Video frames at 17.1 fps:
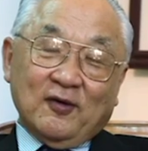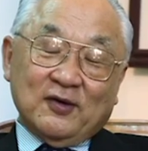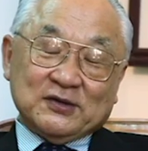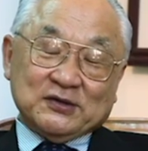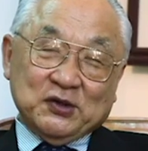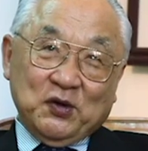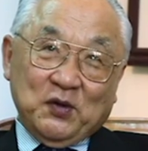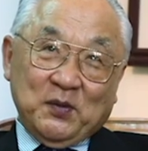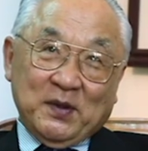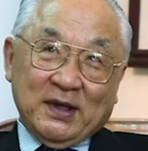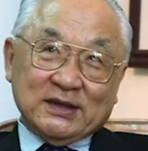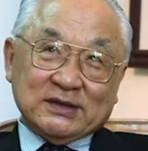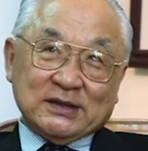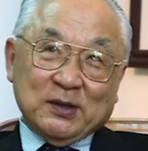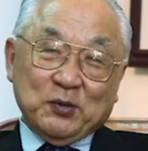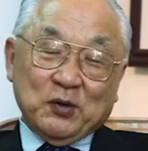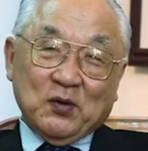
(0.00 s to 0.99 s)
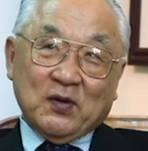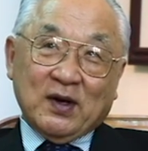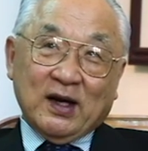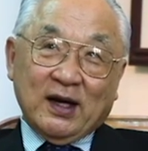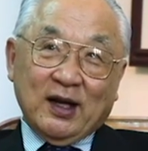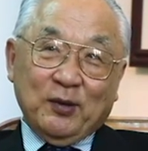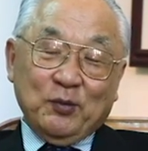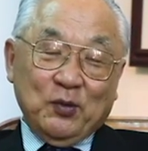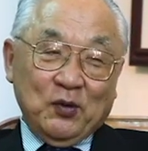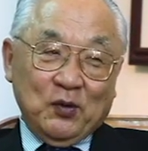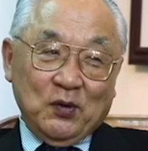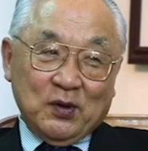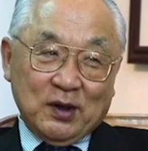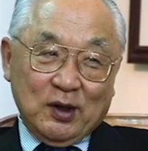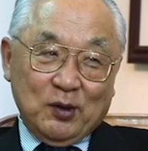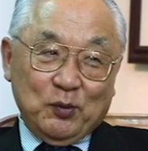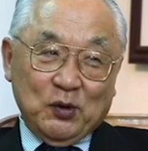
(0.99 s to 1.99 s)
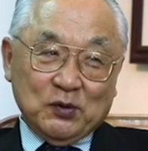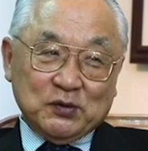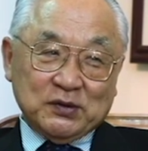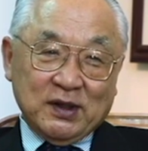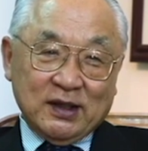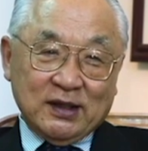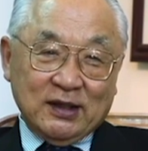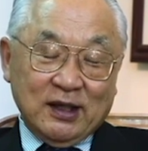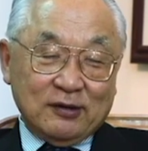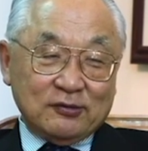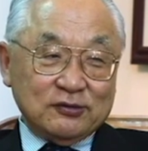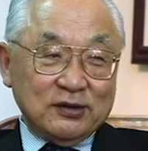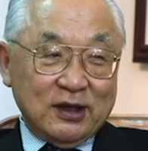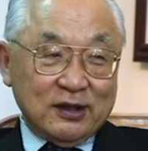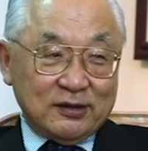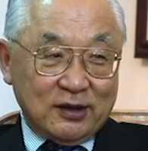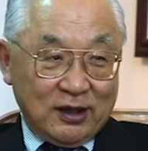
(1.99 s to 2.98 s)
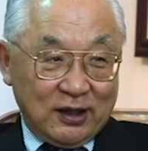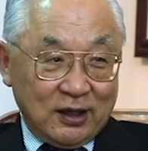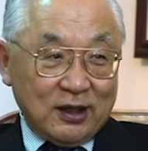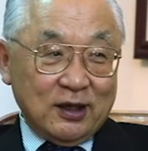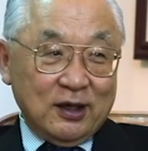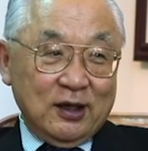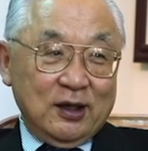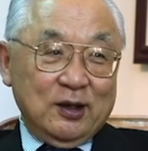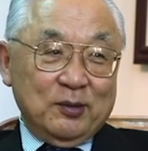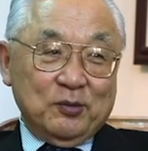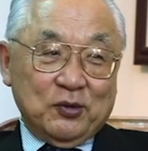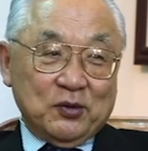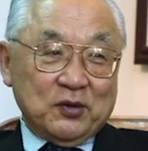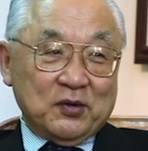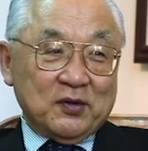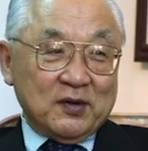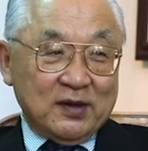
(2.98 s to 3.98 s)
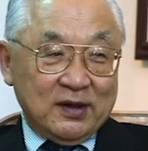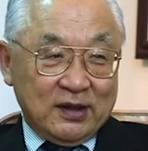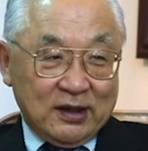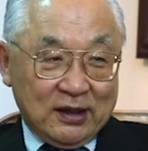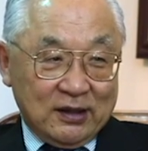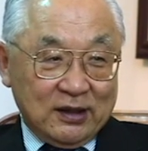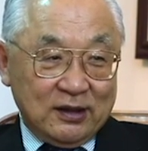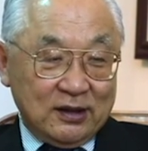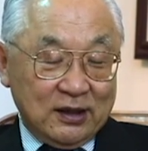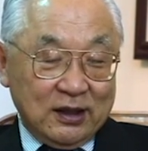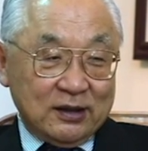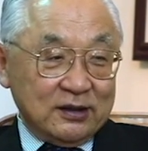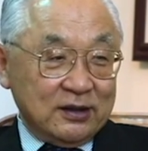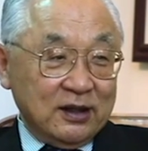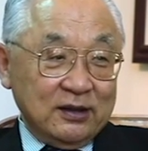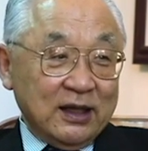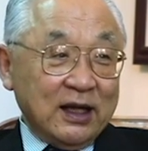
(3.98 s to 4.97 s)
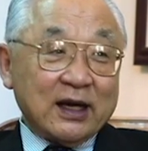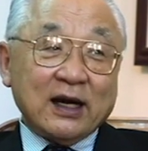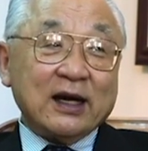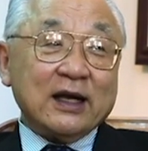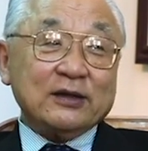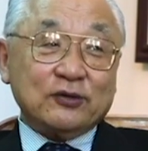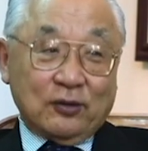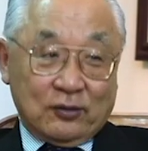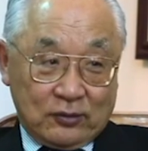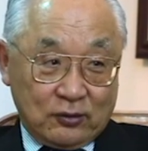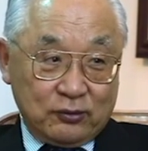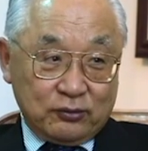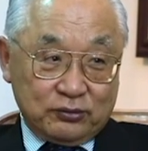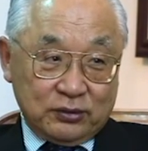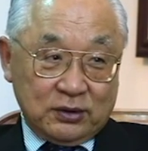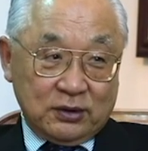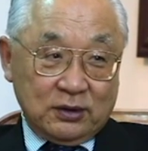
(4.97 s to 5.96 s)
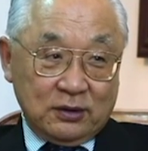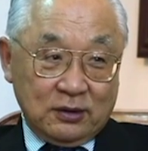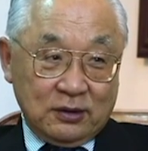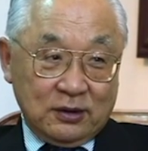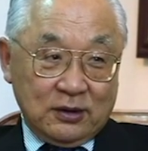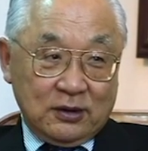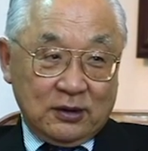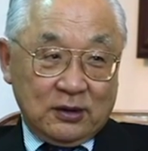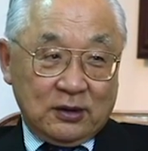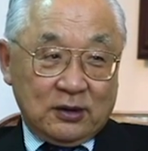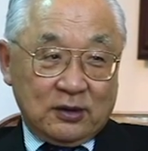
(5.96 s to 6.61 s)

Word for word: 商売してもお金儲けの目的でやるんやったらもうこれならないと幸福に、うん、本当の